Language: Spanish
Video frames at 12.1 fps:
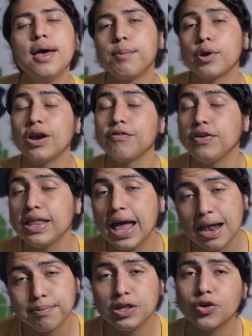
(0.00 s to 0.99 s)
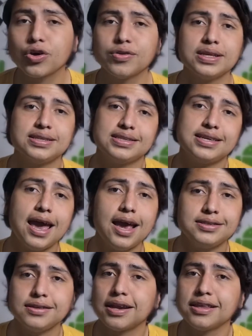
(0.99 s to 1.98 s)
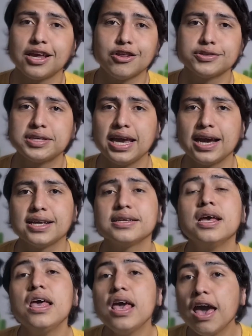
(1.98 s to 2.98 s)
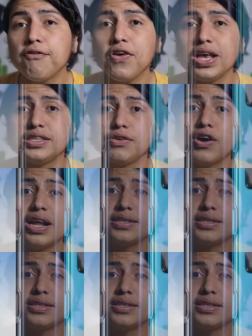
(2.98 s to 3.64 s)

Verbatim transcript: pero la final vino con 16 y 32 GB. En fin, si fuera